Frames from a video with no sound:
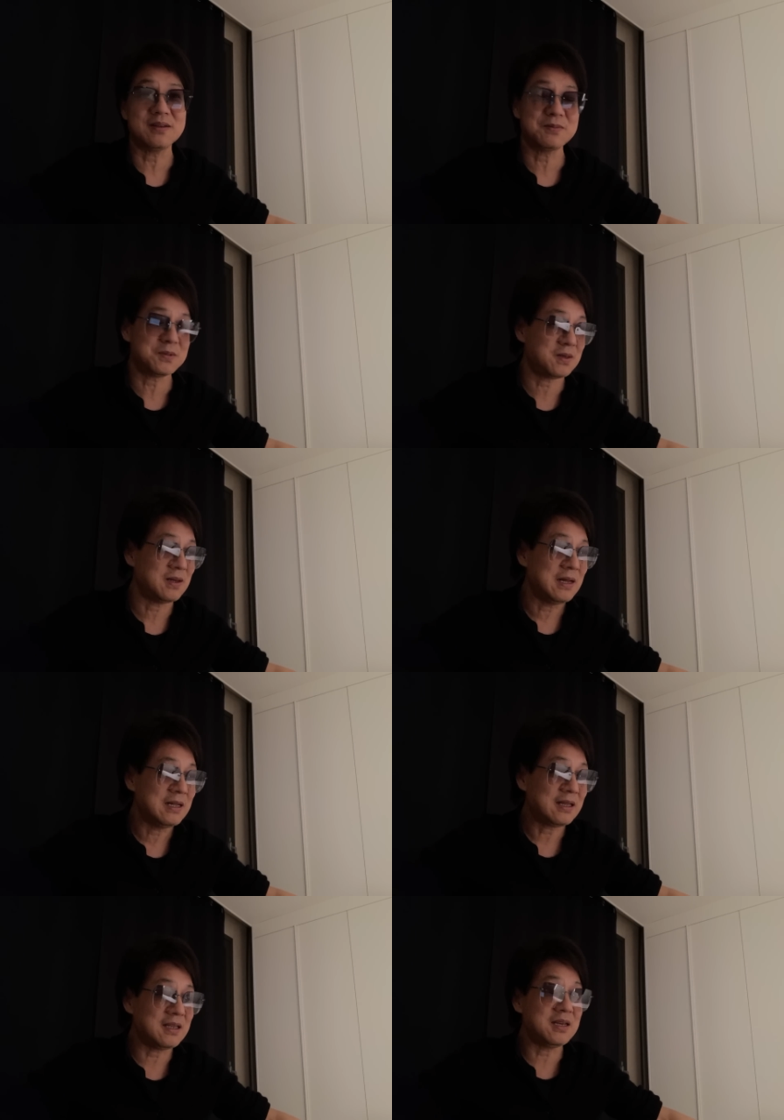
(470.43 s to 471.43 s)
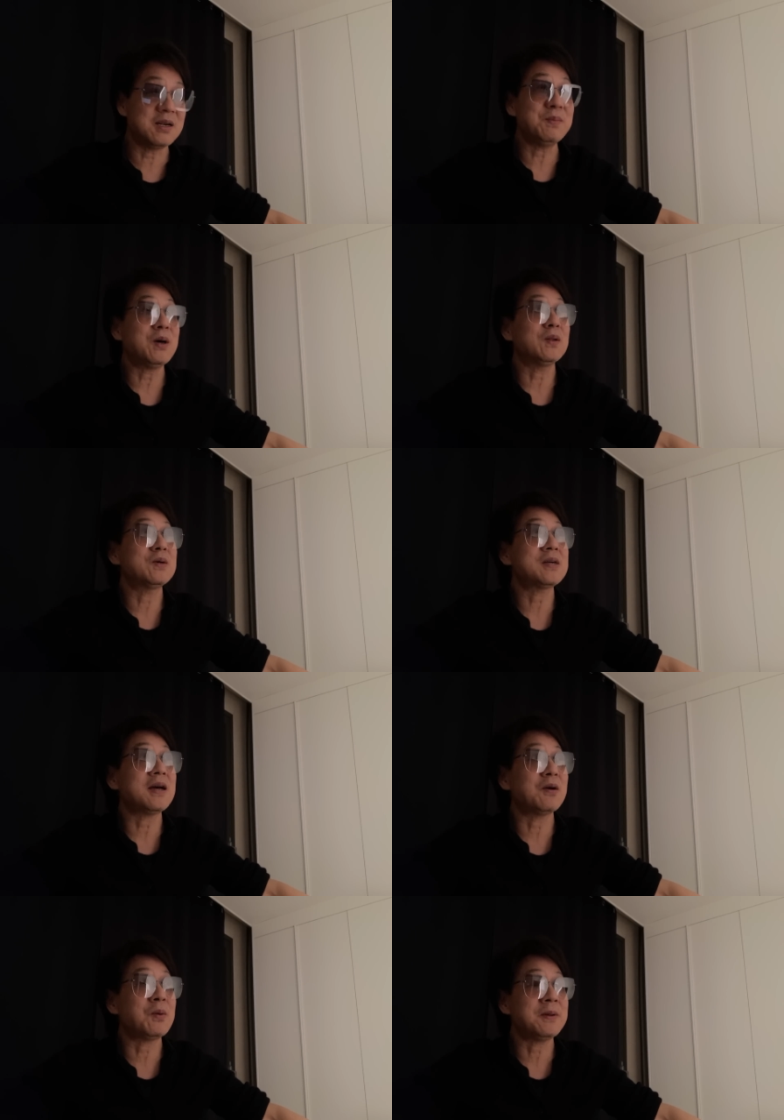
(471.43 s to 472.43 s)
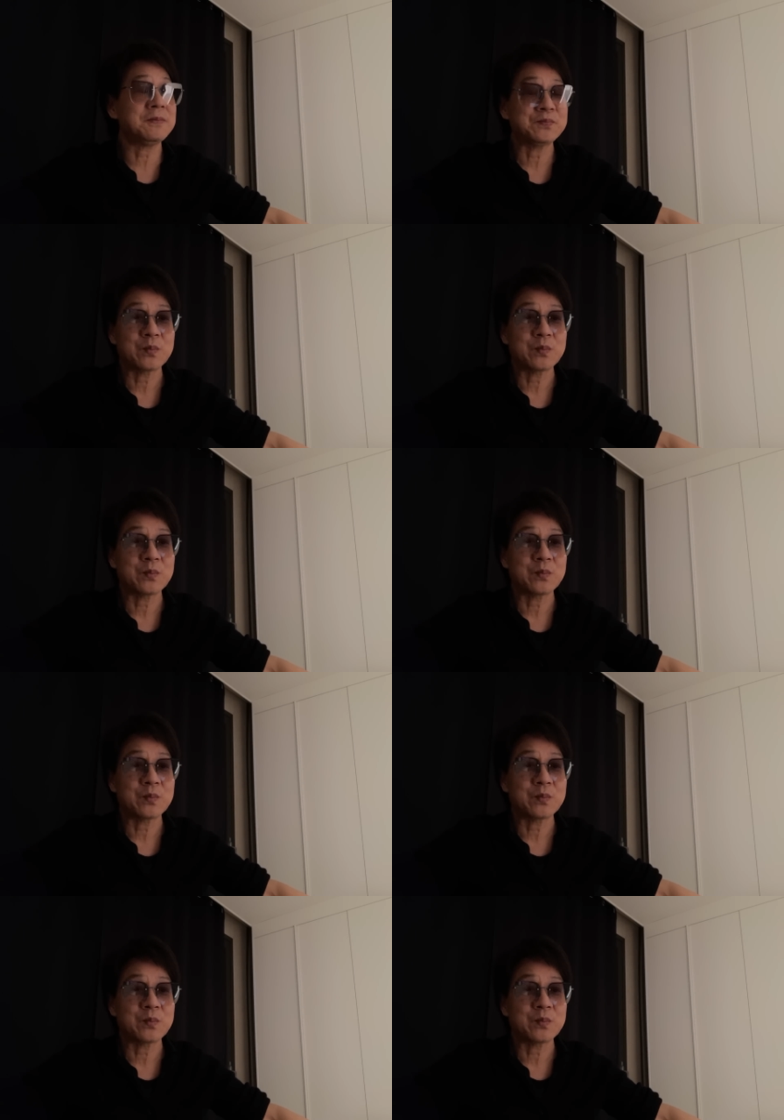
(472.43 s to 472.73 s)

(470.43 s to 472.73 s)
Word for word: 是不是？他一个人跑到山海关，